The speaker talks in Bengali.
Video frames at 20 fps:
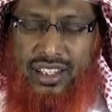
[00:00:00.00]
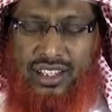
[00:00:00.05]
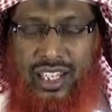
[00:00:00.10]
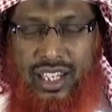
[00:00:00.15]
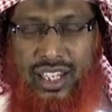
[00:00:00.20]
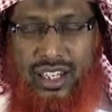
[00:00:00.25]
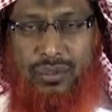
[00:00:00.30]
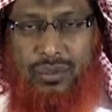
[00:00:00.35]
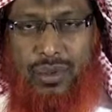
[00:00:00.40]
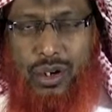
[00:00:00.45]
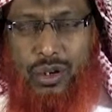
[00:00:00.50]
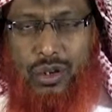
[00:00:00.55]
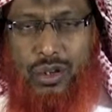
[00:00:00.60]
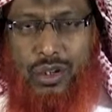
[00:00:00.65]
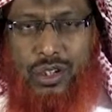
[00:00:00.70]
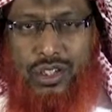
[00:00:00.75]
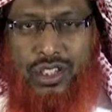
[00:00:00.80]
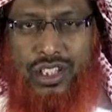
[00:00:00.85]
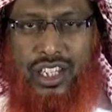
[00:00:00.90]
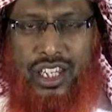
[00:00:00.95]
তিন নম্বর রুকন
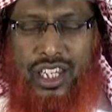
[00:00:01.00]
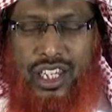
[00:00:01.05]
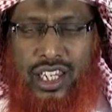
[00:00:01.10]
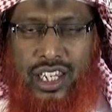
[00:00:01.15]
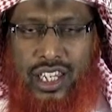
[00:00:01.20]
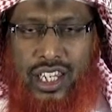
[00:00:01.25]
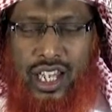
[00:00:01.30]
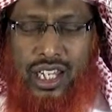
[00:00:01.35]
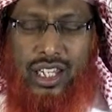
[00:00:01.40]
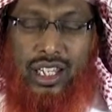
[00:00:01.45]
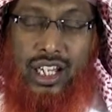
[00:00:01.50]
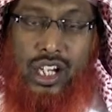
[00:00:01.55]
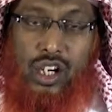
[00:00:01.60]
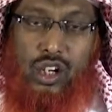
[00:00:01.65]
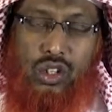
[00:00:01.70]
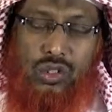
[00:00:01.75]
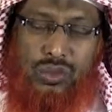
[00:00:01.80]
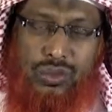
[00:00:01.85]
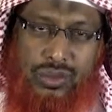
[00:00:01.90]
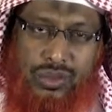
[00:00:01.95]
হচ্ছে কি আল
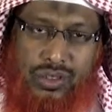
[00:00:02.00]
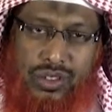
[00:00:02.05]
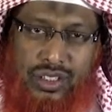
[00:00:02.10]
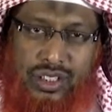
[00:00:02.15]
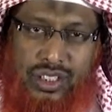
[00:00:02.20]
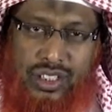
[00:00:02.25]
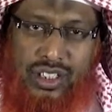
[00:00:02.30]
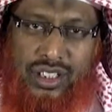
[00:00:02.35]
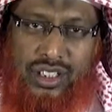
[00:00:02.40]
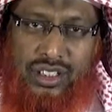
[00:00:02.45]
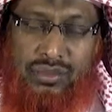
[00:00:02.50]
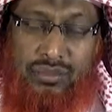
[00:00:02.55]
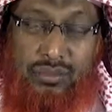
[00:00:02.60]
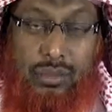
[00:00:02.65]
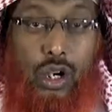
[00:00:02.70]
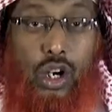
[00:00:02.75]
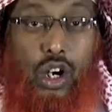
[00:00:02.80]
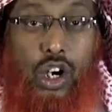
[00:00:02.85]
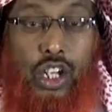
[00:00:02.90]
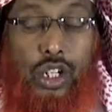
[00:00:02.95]
খাউফ
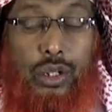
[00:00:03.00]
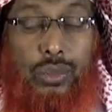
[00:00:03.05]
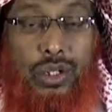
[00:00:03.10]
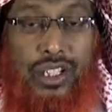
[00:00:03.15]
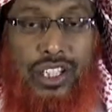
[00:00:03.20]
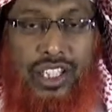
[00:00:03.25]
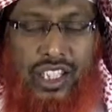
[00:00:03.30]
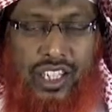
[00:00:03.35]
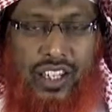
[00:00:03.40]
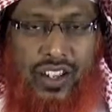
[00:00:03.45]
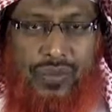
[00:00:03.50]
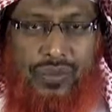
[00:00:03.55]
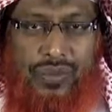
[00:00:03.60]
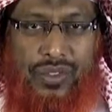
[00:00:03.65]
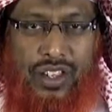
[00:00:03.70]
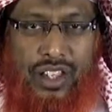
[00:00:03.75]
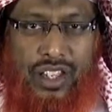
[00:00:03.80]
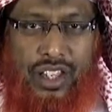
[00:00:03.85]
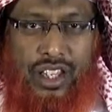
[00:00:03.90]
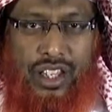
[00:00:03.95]
ভয় অভীতি
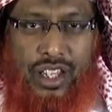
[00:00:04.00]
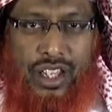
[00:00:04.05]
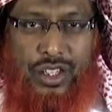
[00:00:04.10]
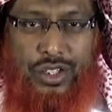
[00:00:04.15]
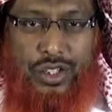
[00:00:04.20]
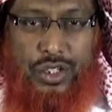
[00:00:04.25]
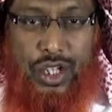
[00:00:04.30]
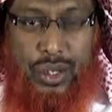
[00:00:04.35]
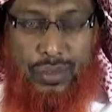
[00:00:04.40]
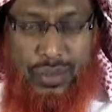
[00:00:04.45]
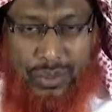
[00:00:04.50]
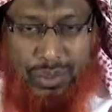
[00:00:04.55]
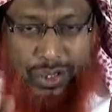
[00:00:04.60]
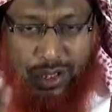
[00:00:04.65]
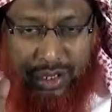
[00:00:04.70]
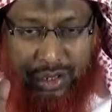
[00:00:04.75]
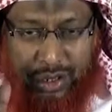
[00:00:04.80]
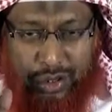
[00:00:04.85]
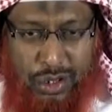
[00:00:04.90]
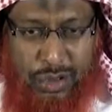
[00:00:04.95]
যখন আমি
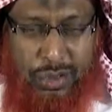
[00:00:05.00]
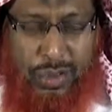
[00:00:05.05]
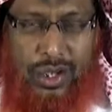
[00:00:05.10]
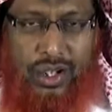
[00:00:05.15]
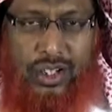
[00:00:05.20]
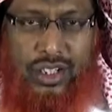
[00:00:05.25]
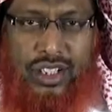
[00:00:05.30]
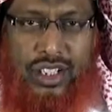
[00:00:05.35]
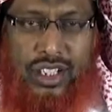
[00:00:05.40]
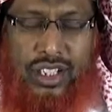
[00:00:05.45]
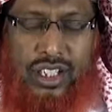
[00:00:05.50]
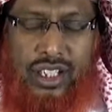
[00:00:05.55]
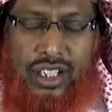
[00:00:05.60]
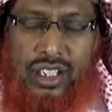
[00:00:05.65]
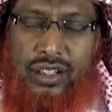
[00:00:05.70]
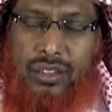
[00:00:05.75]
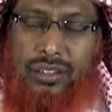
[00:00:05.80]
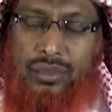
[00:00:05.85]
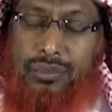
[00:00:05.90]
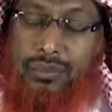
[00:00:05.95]
ইবাদত করব
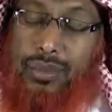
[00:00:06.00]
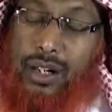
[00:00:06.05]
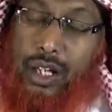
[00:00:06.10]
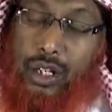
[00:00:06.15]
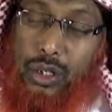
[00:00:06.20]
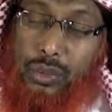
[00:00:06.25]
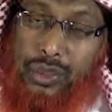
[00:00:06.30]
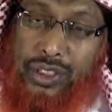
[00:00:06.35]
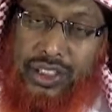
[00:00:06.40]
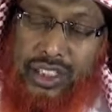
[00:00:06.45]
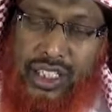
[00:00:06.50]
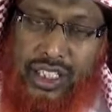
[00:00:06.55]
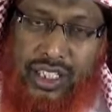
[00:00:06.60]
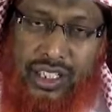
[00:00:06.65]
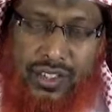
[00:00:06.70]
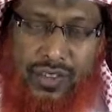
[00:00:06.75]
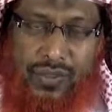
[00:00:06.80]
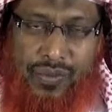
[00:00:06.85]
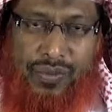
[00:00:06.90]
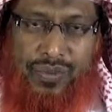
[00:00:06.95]
ভালোবেসে
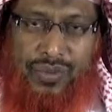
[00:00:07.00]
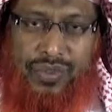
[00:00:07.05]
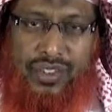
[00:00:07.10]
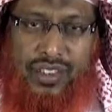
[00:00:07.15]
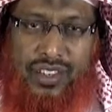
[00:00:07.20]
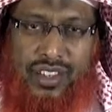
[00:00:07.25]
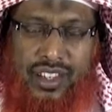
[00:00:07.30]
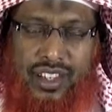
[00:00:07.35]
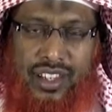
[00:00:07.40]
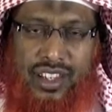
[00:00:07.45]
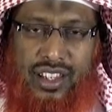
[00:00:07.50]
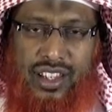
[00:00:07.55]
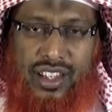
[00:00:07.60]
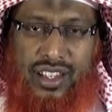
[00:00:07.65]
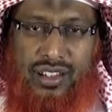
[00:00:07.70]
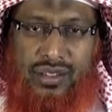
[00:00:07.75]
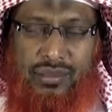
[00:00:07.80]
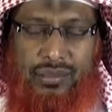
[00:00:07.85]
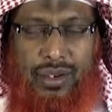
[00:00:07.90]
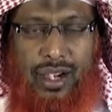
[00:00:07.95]

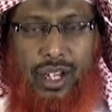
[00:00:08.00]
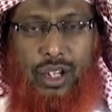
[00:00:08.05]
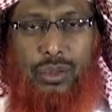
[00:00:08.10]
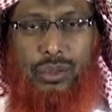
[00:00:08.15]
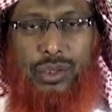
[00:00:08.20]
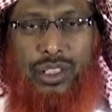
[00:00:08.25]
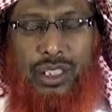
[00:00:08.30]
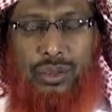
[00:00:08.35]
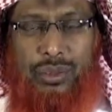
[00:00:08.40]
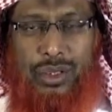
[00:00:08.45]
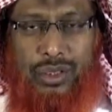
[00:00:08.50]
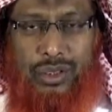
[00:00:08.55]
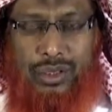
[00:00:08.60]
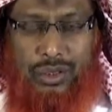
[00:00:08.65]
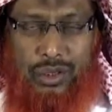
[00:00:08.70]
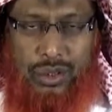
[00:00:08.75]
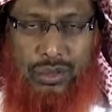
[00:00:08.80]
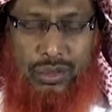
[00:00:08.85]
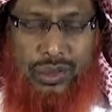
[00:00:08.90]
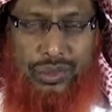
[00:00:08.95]
ভালোবেসে ইবাদত
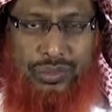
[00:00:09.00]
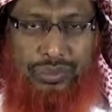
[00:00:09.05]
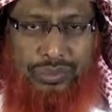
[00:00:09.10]
করব